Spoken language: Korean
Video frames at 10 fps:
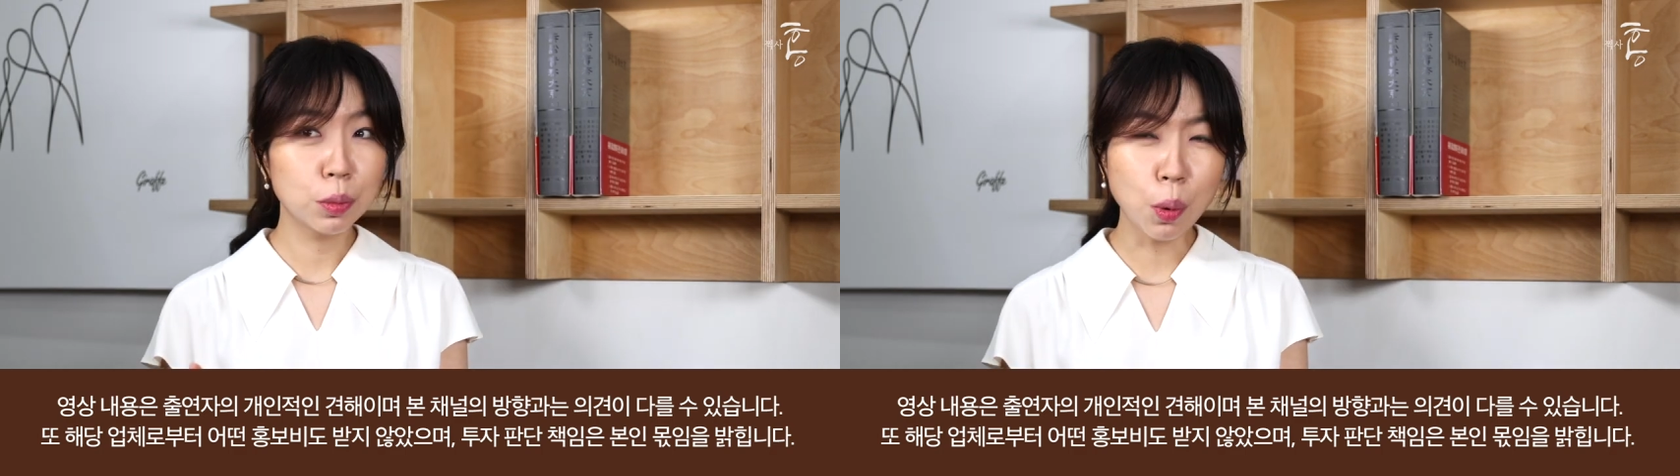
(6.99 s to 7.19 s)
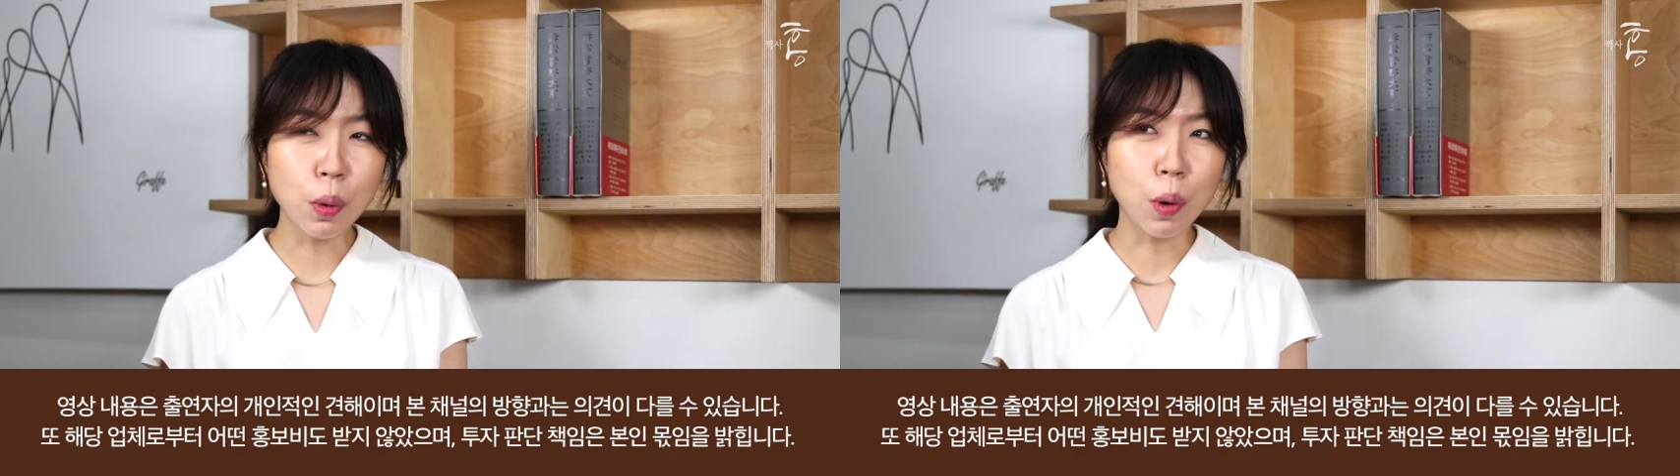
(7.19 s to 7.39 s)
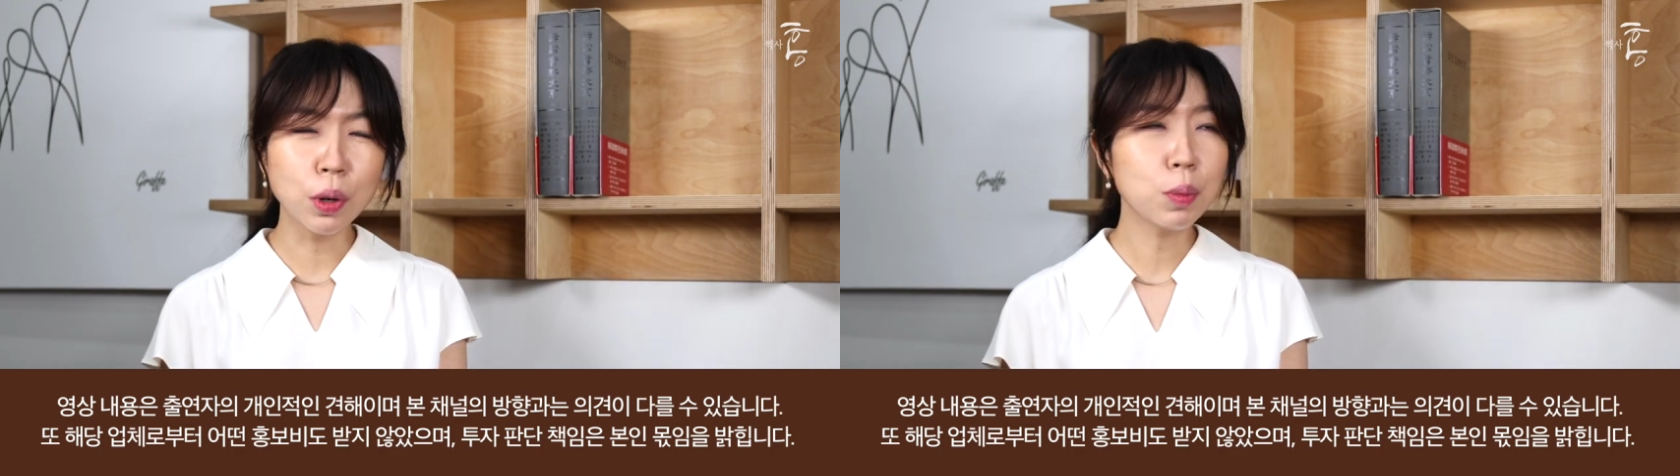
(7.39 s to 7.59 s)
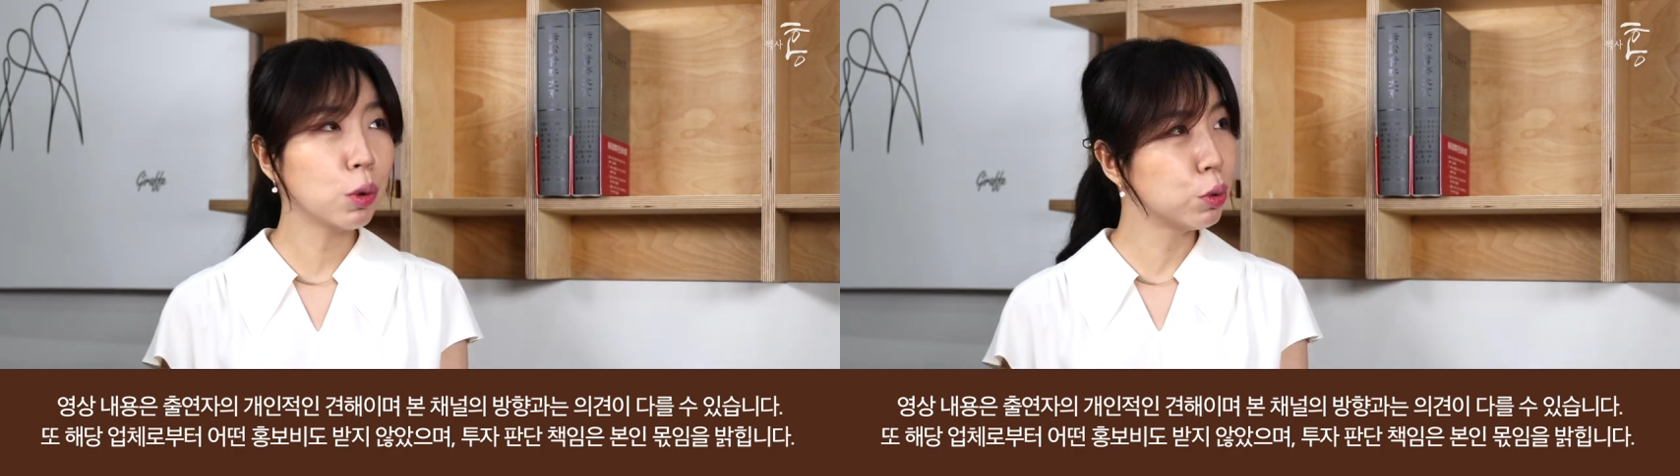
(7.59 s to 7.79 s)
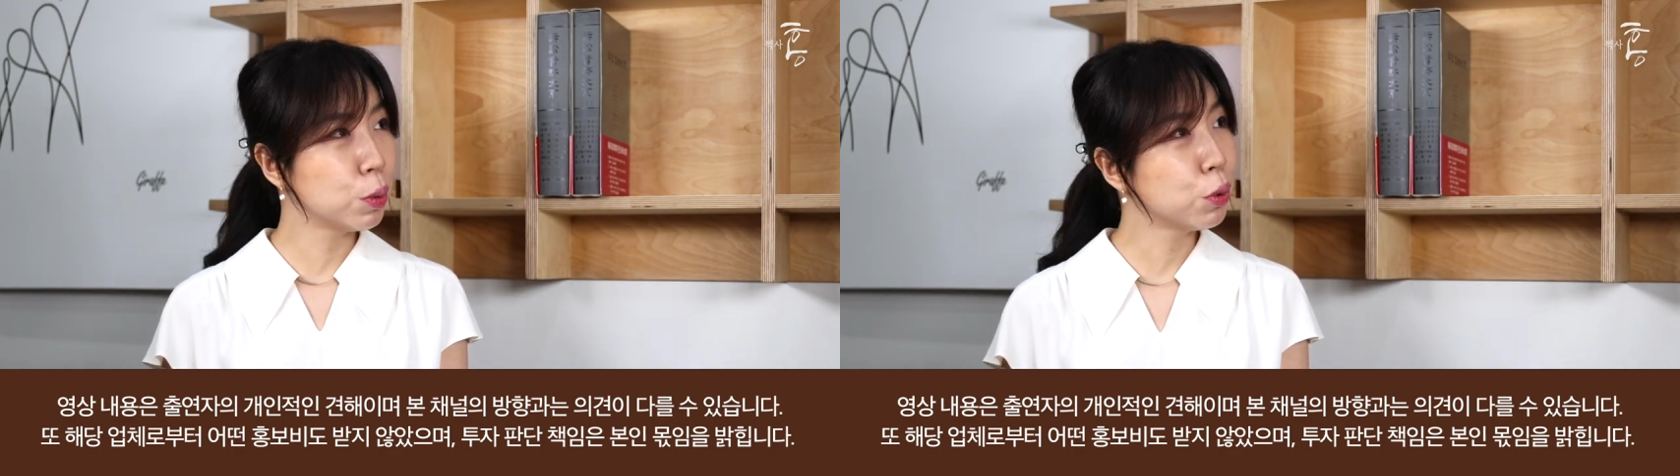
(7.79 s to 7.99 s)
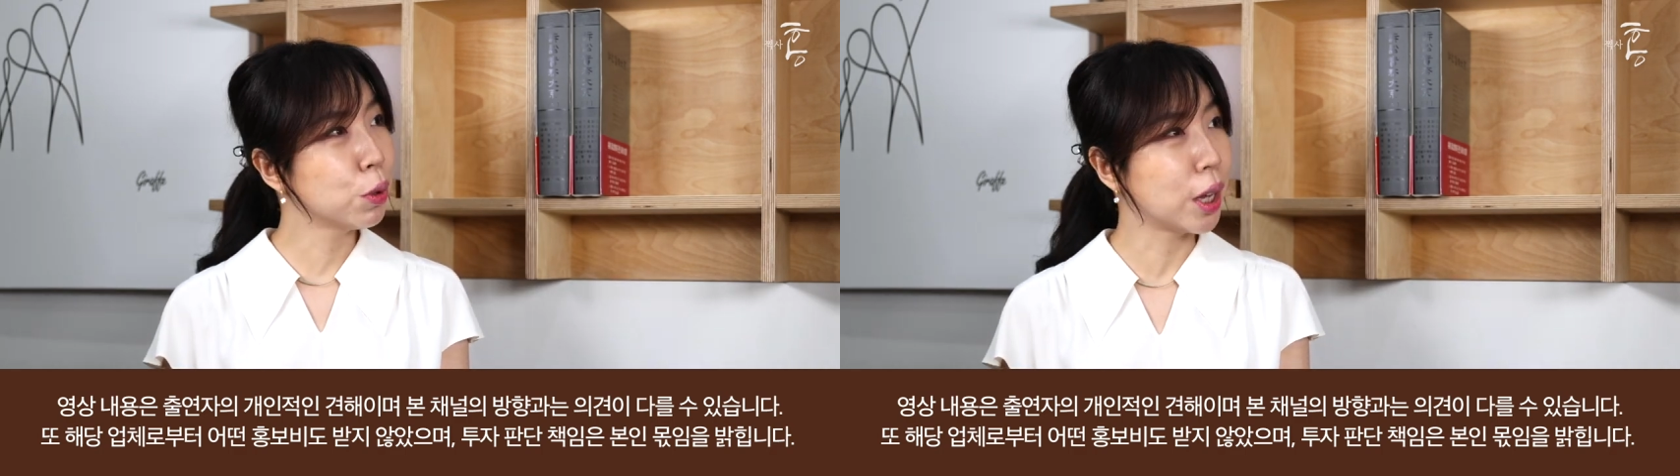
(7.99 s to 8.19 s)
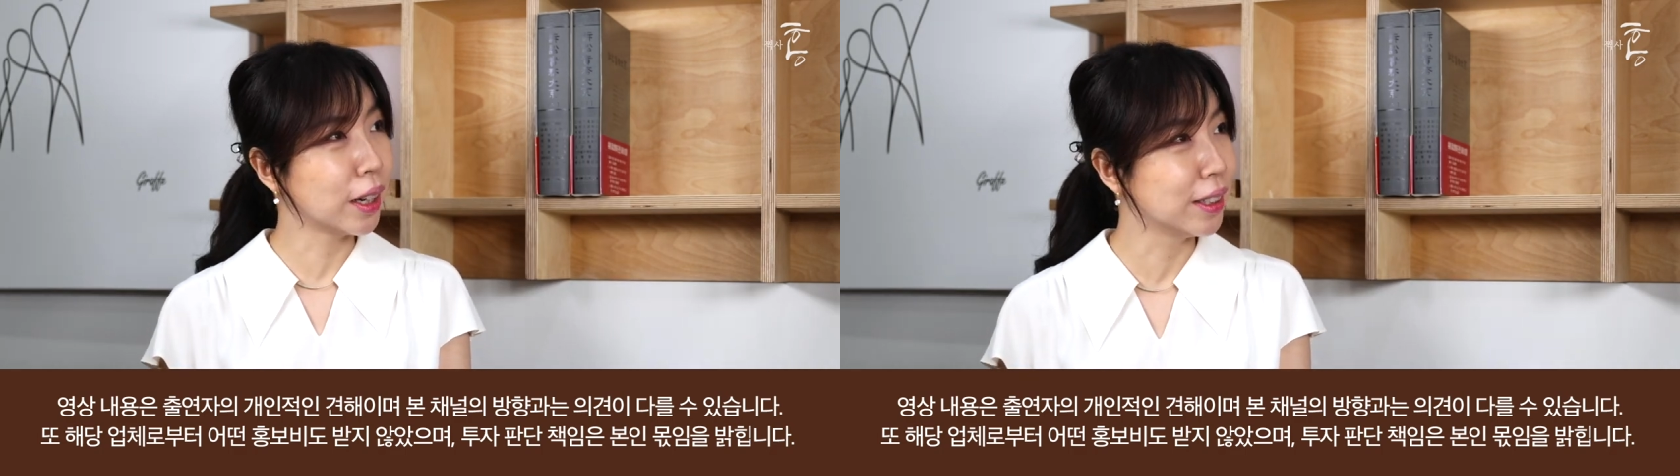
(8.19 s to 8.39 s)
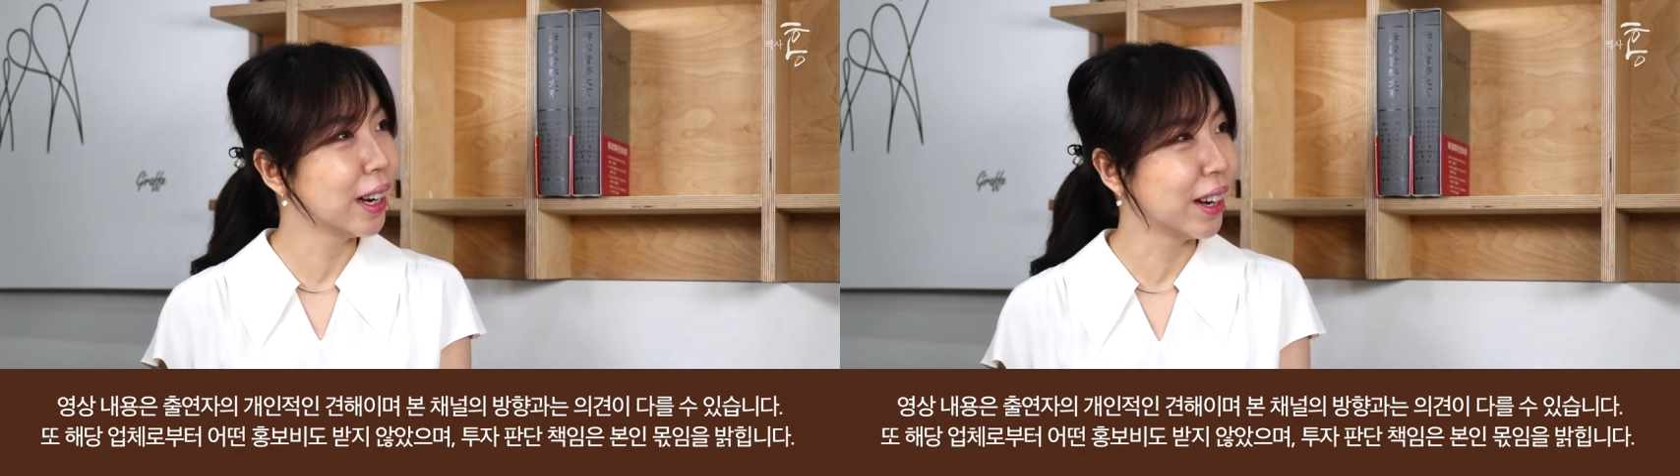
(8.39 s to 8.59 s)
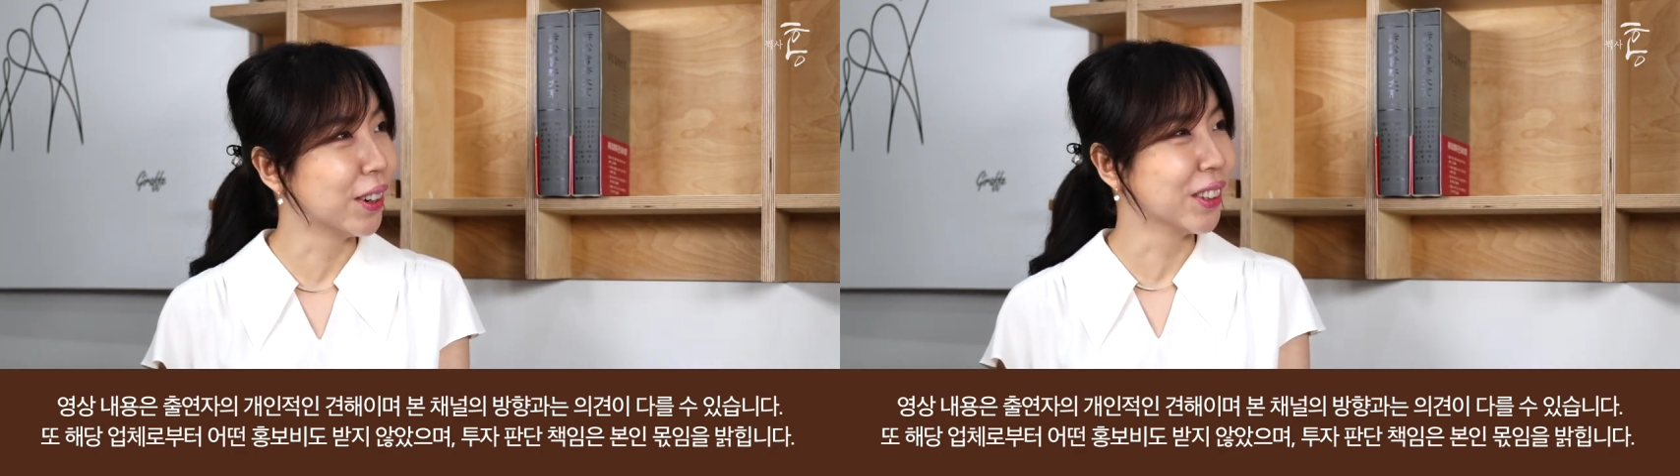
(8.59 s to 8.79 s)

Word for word: 그 거의 뭐 90% 이상 그래요.